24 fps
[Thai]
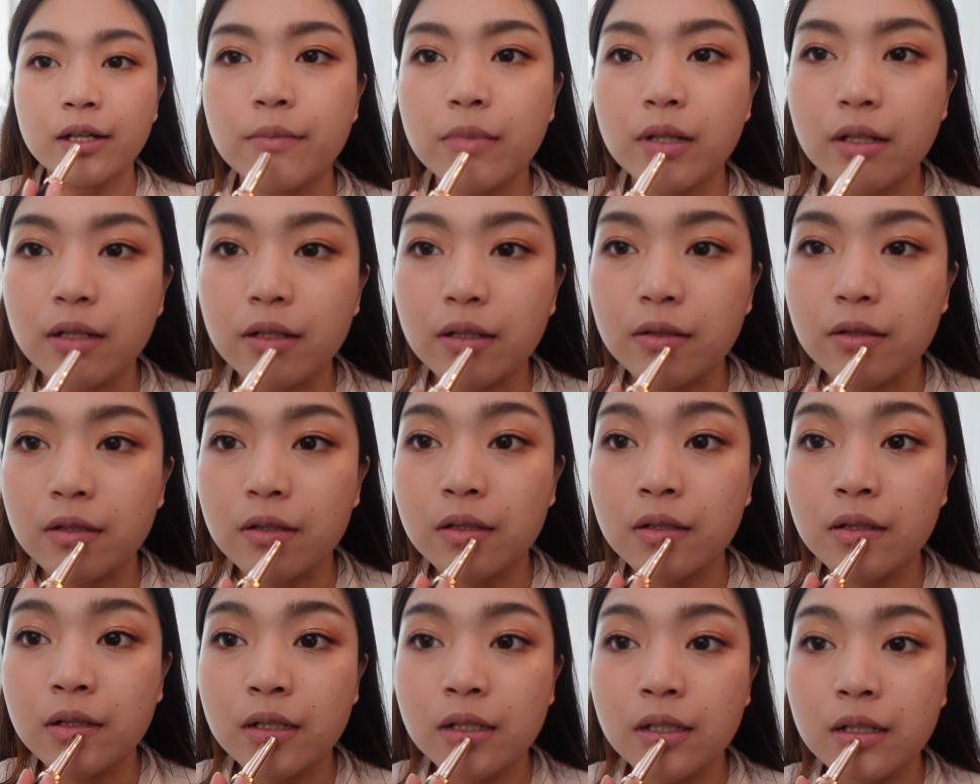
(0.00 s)
เบอร์
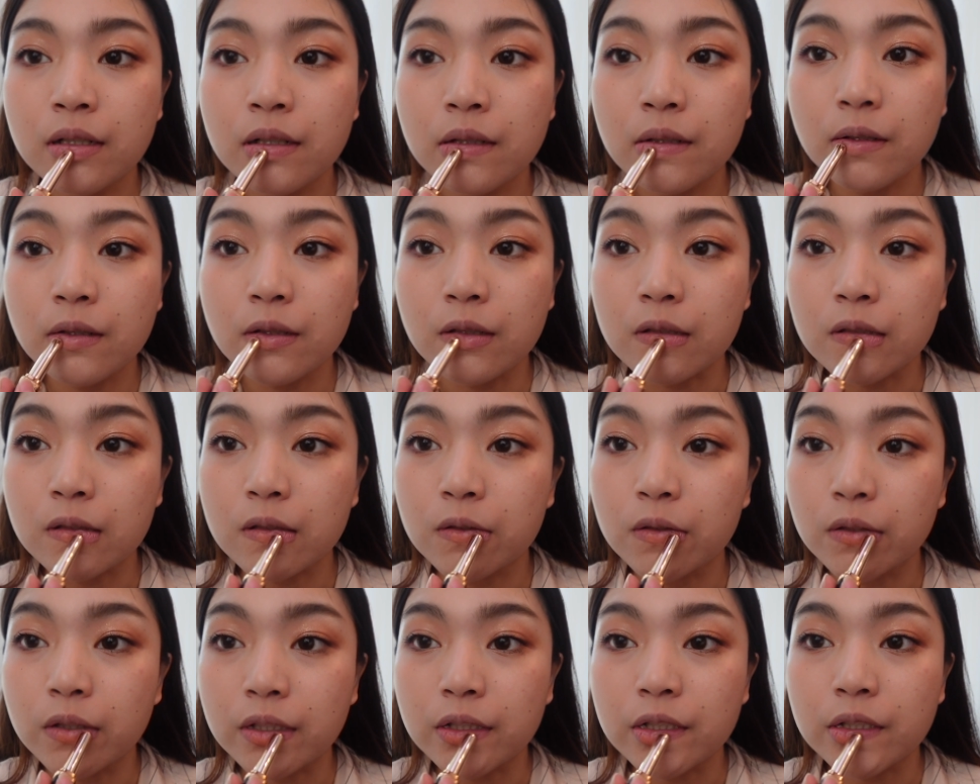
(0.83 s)
หก
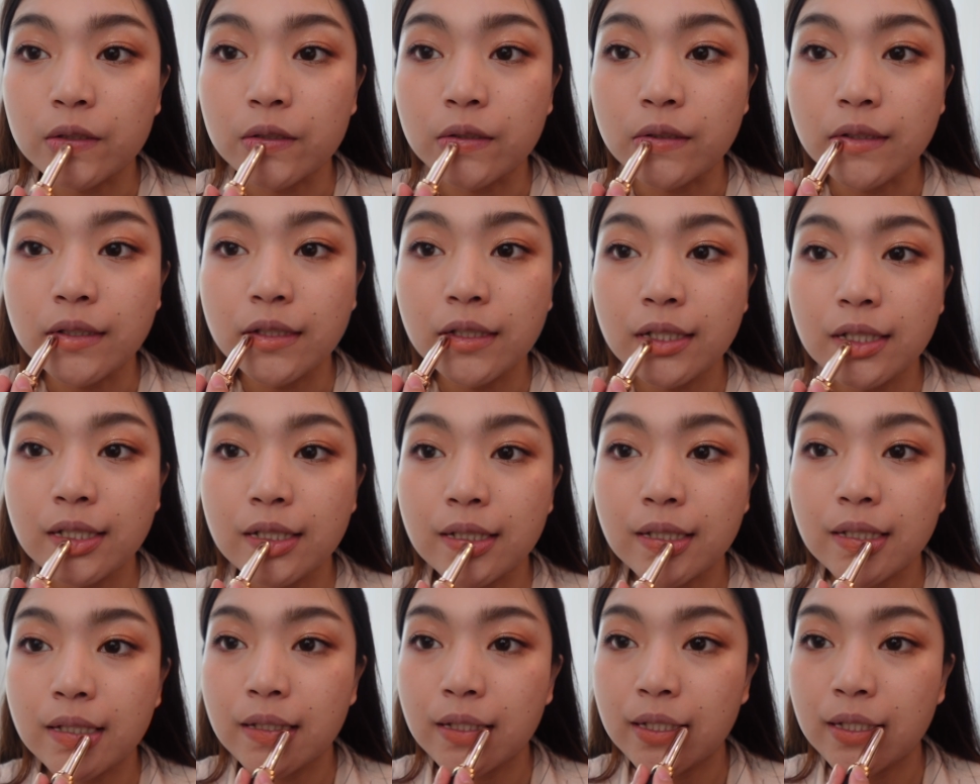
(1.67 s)
หนึ่งศูนย์นี่แหละ